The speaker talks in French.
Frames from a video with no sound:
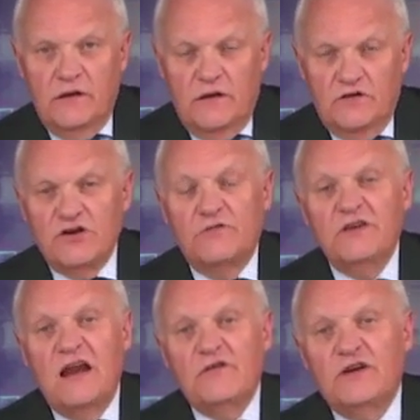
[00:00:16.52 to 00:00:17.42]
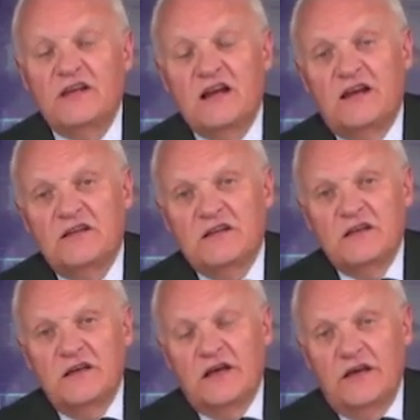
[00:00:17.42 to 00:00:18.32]
J'ai envie à la fois d'éclater de
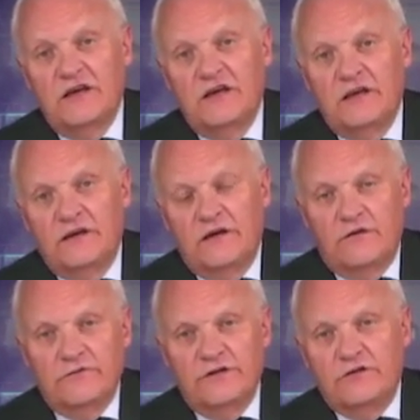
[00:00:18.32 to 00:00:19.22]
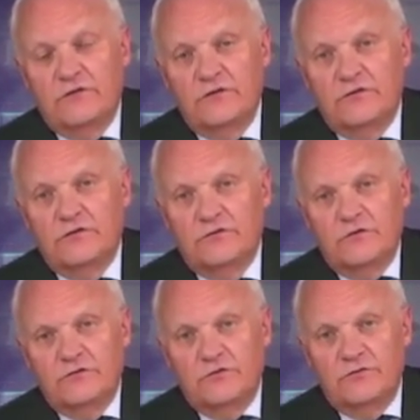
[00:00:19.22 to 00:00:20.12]
rire et, envie de,
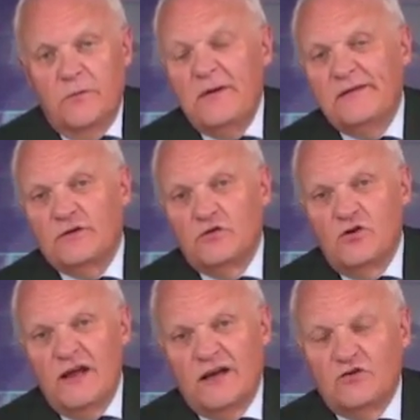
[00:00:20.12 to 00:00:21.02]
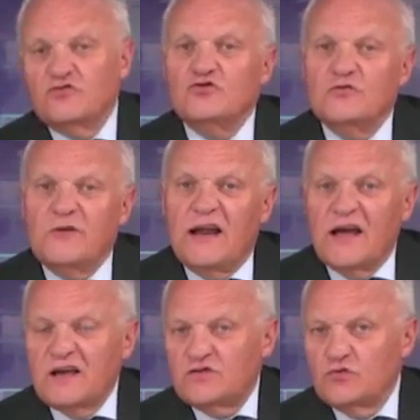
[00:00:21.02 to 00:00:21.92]
me mettre en colère lorsque je vois la
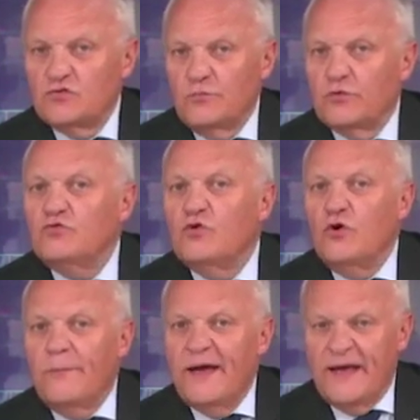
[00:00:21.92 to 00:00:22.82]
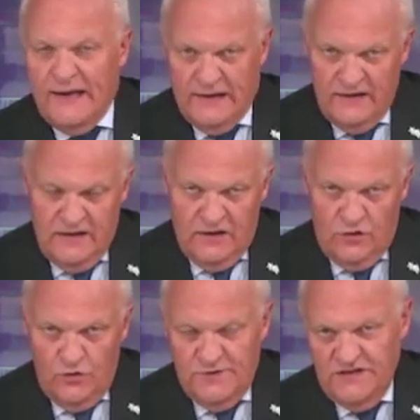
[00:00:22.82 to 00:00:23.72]
réaction de Bruno Le Maire,
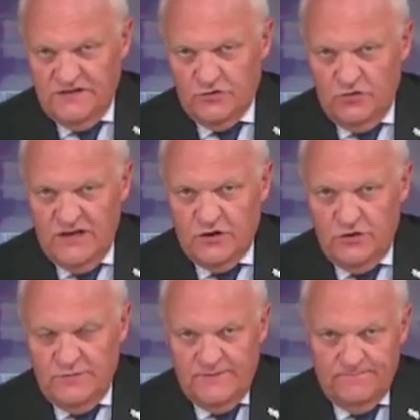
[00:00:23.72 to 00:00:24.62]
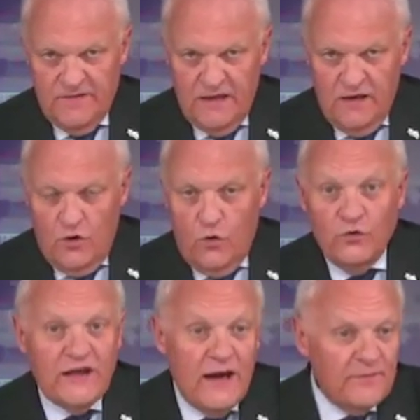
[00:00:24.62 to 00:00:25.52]
le ministre de l'économie.
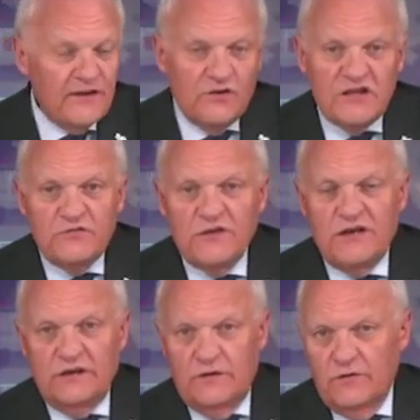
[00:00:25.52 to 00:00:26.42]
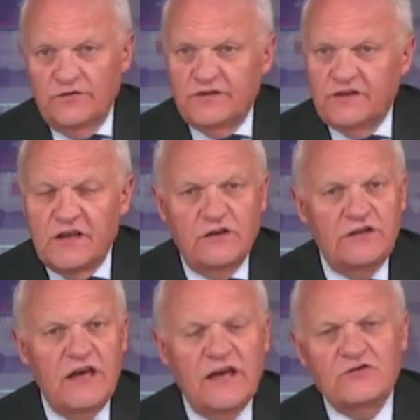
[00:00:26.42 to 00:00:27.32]
On a appris en effet, euh, c'était
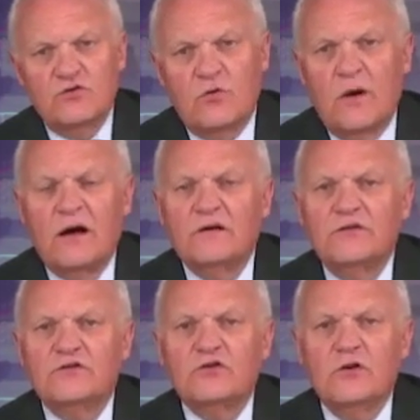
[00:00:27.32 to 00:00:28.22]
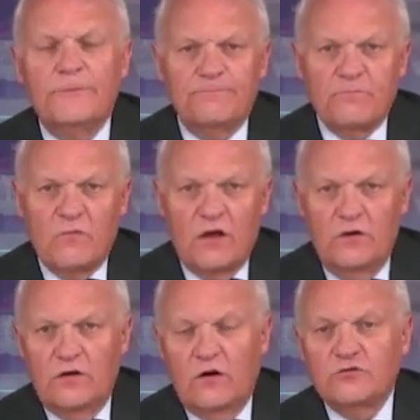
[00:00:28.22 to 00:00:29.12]
hier je crois, que euh,
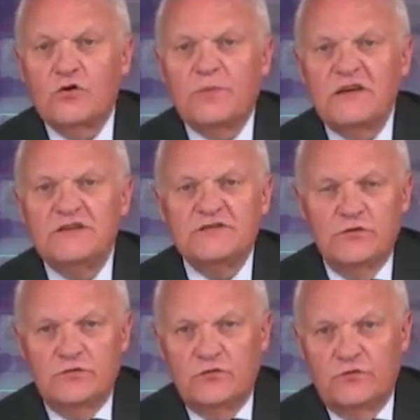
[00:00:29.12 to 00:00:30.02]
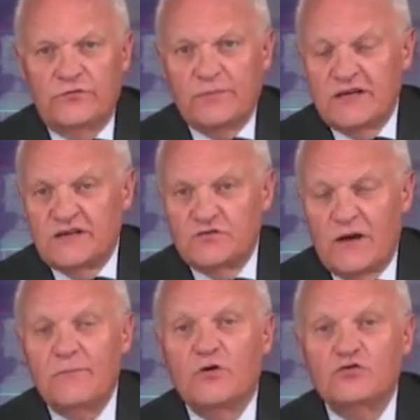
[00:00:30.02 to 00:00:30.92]
l'entreprise de fabrication
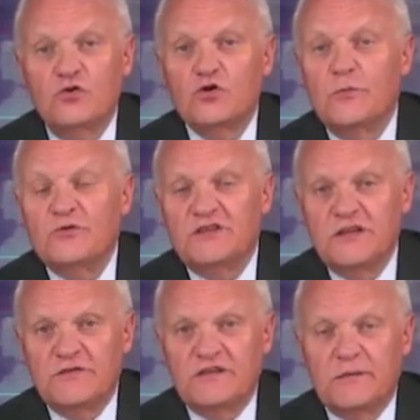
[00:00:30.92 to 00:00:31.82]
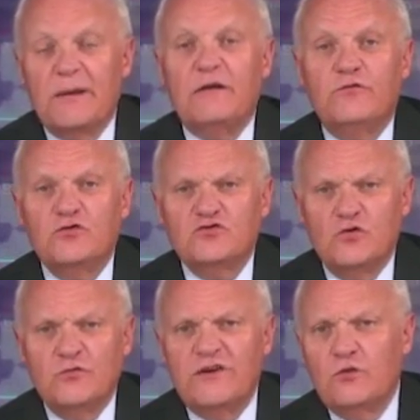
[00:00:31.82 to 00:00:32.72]
allemande de locomotives qui s'appelle
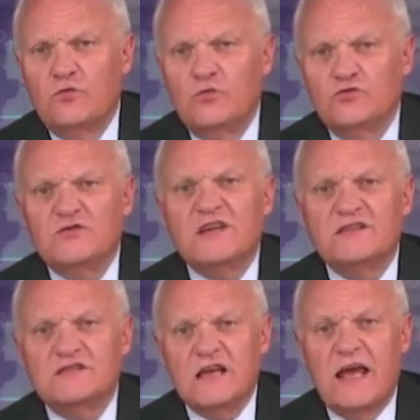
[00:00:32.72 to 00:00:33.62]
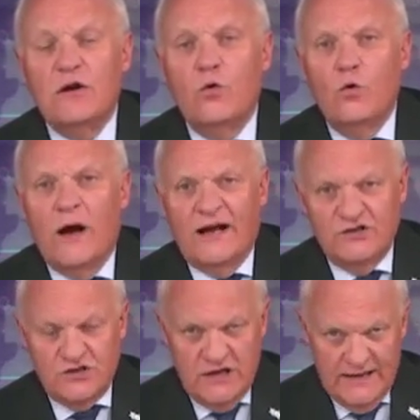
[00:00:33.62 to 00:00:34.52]
Voslo, vo 2 s l o
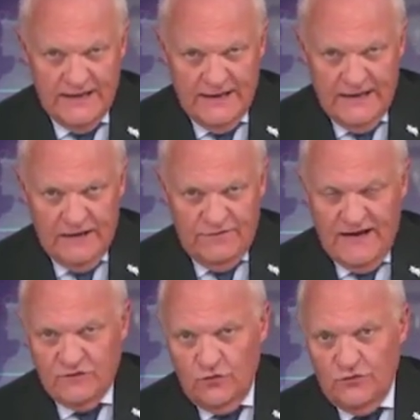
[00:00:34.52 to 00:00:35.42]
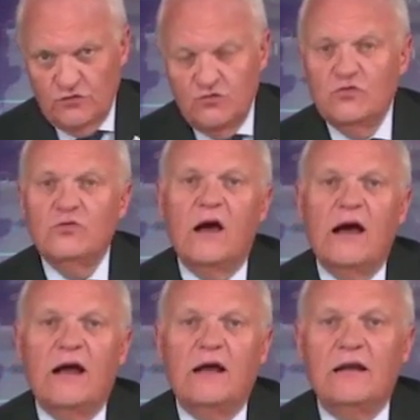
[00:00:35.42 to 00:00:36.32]
h va être vendue
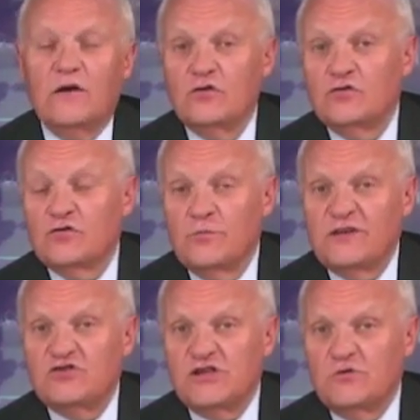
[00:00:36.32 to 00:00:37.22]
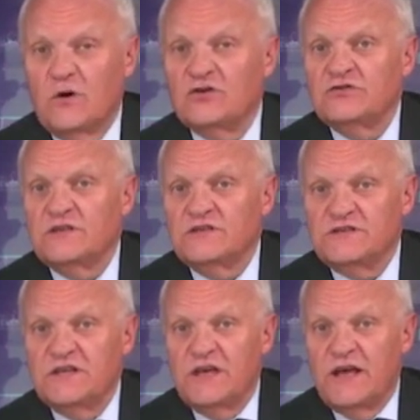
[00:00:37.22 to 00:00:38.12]
à la grande entreprise chinoise
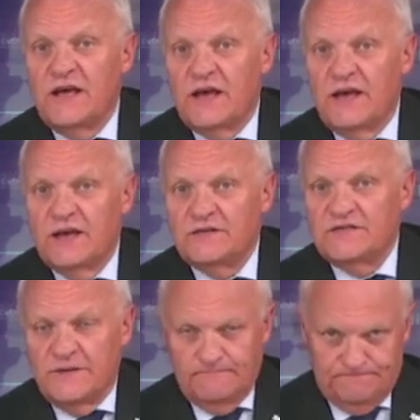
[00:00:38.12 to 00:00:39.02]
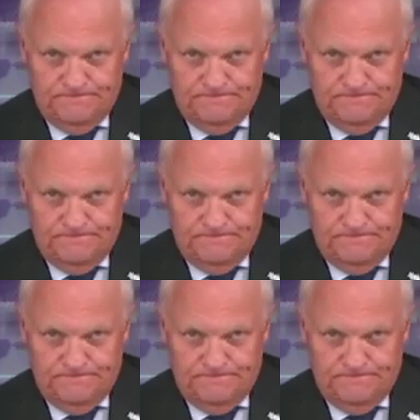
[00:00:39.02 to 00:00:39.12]
CRRC.